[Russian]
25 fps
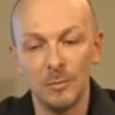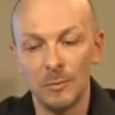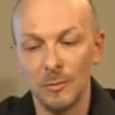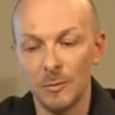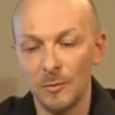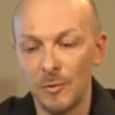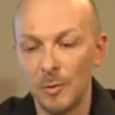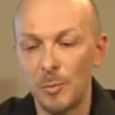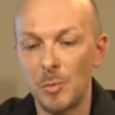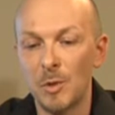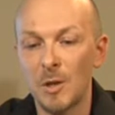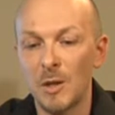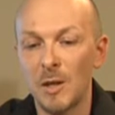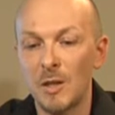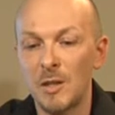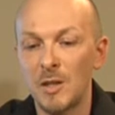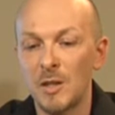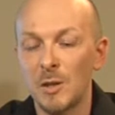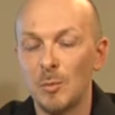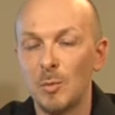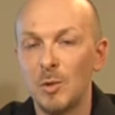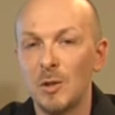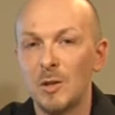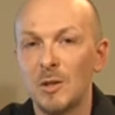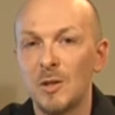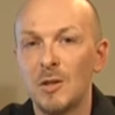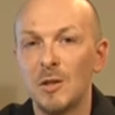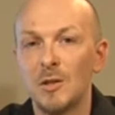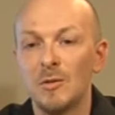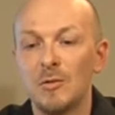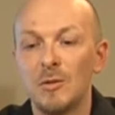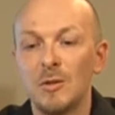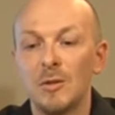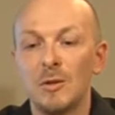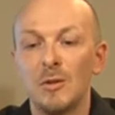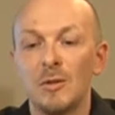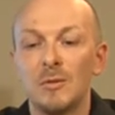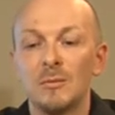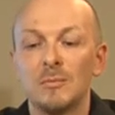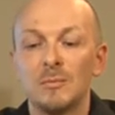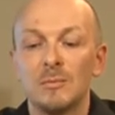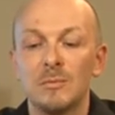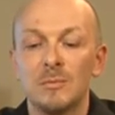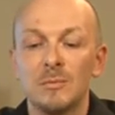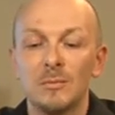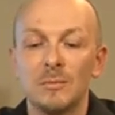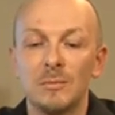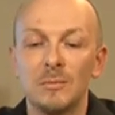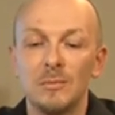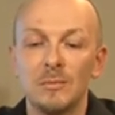Выбирайте объективы
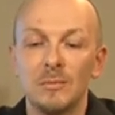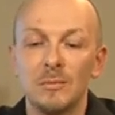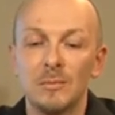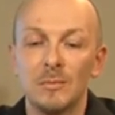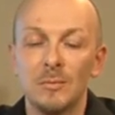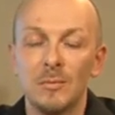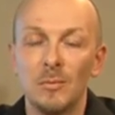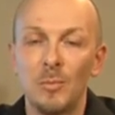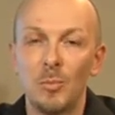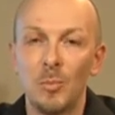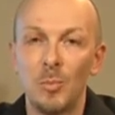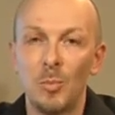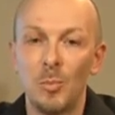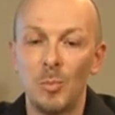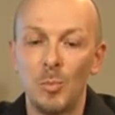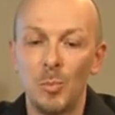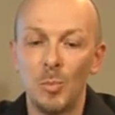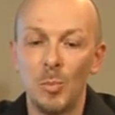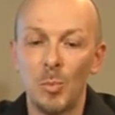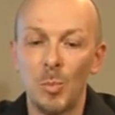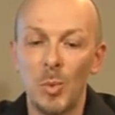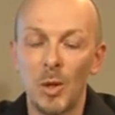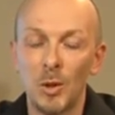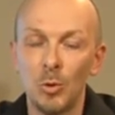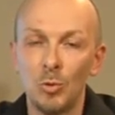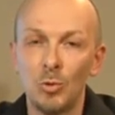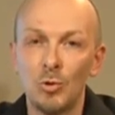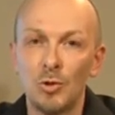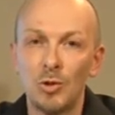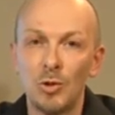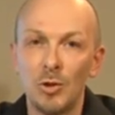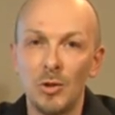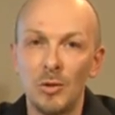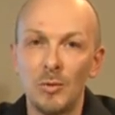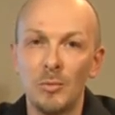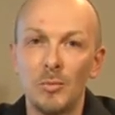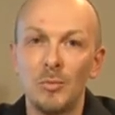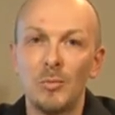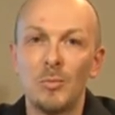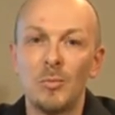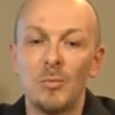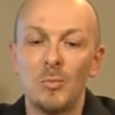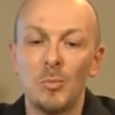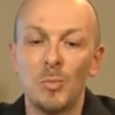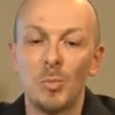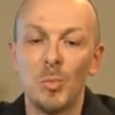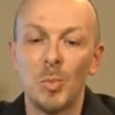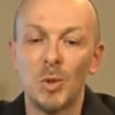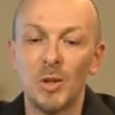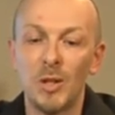получше,
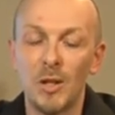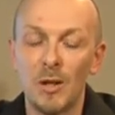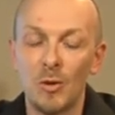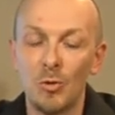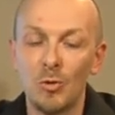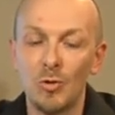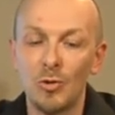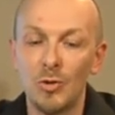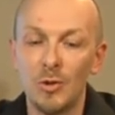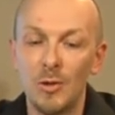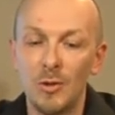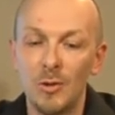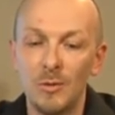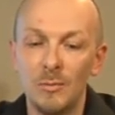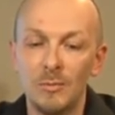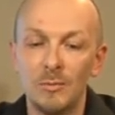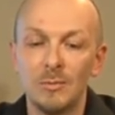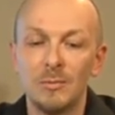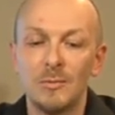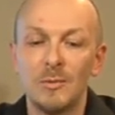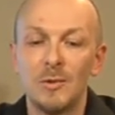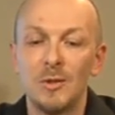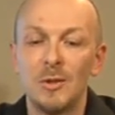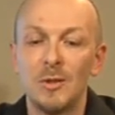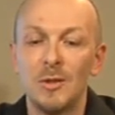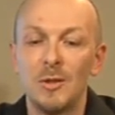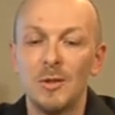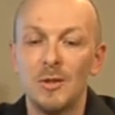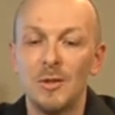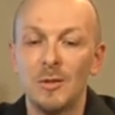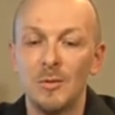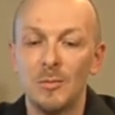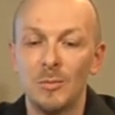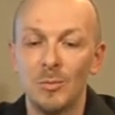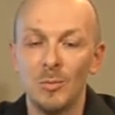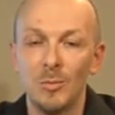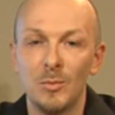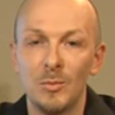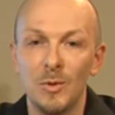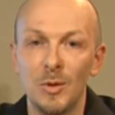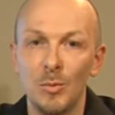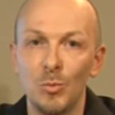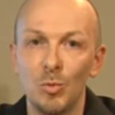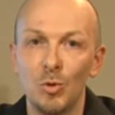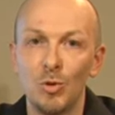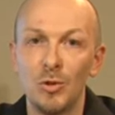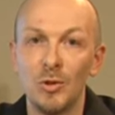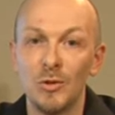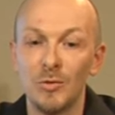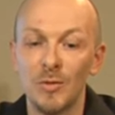подороже и и
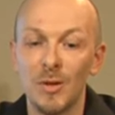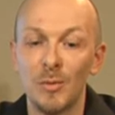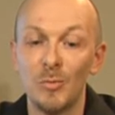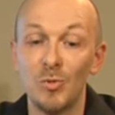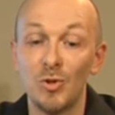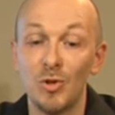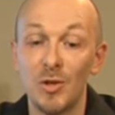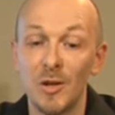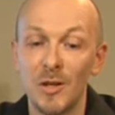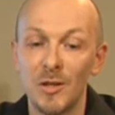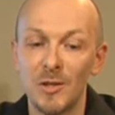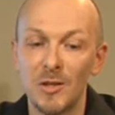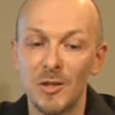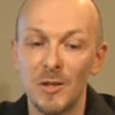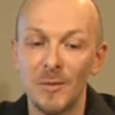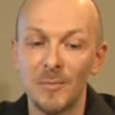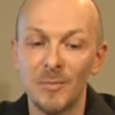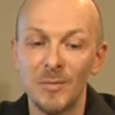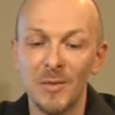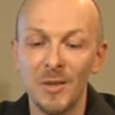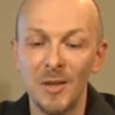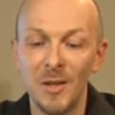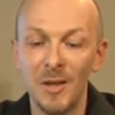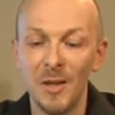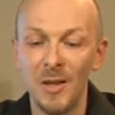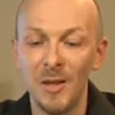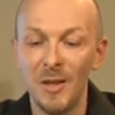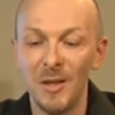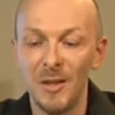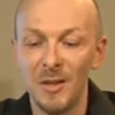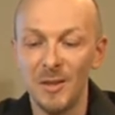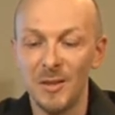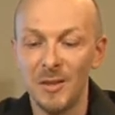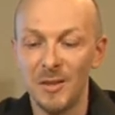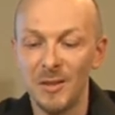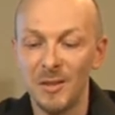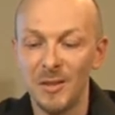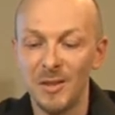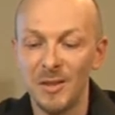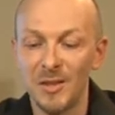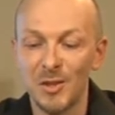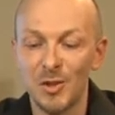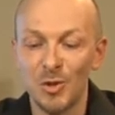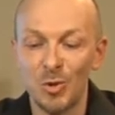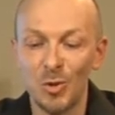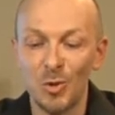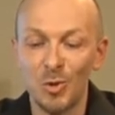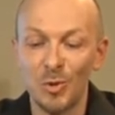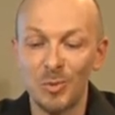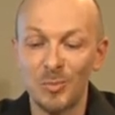будет вам счастье. Э,
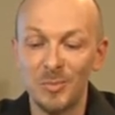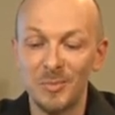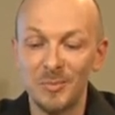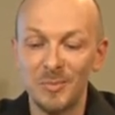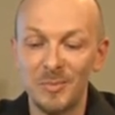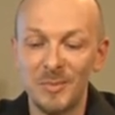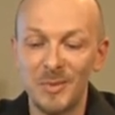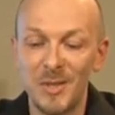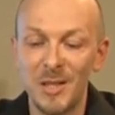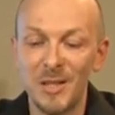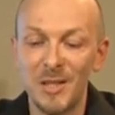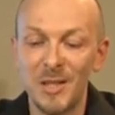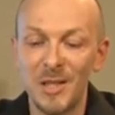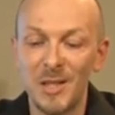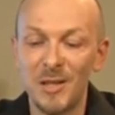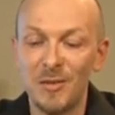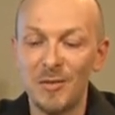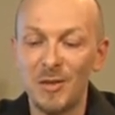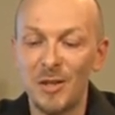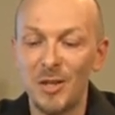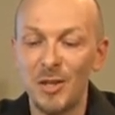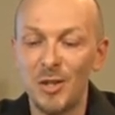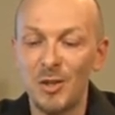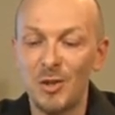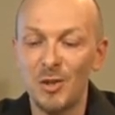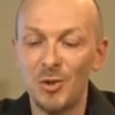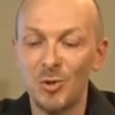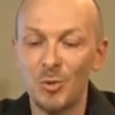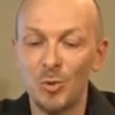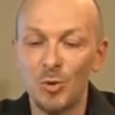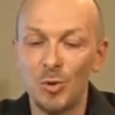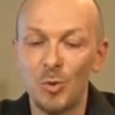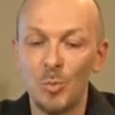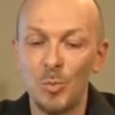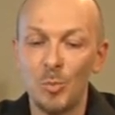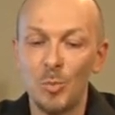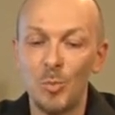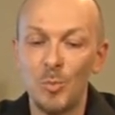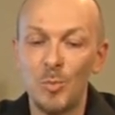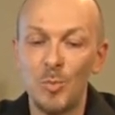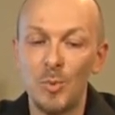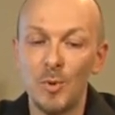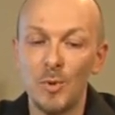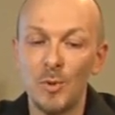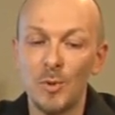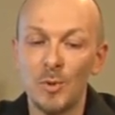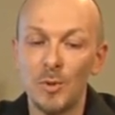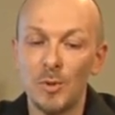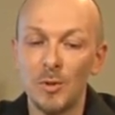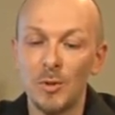что, если говорить об
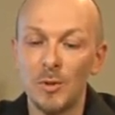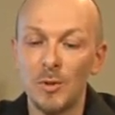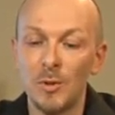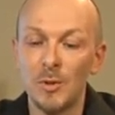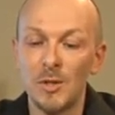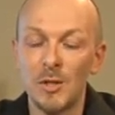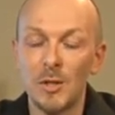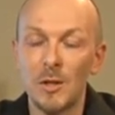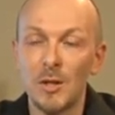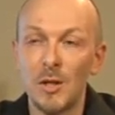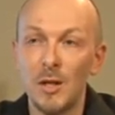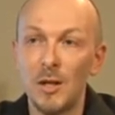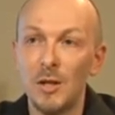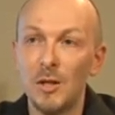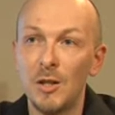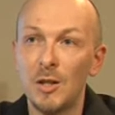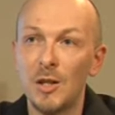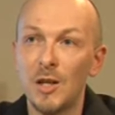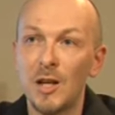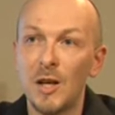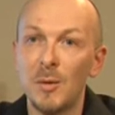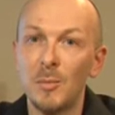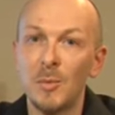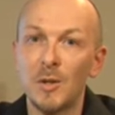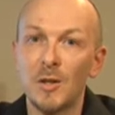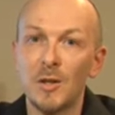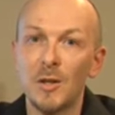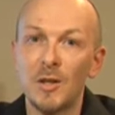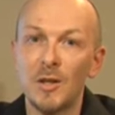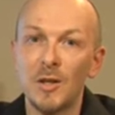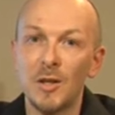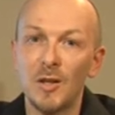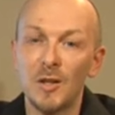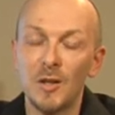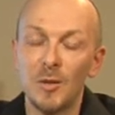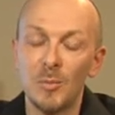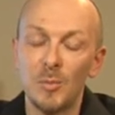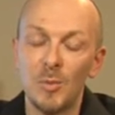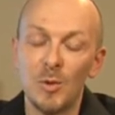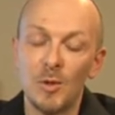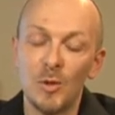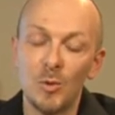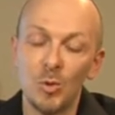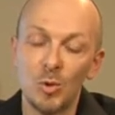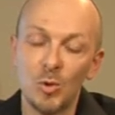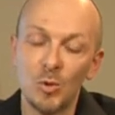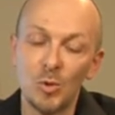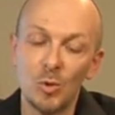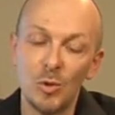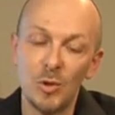э, зеркальных камерах, об
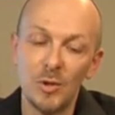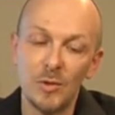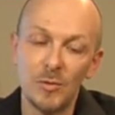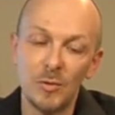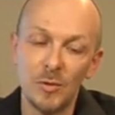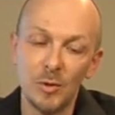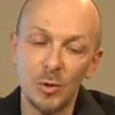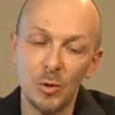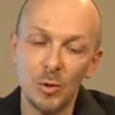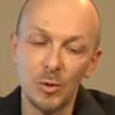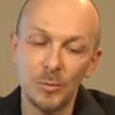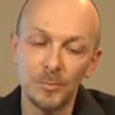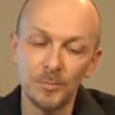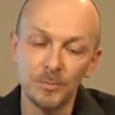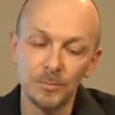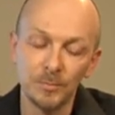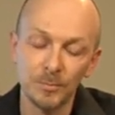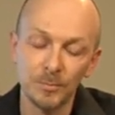их устройстве, то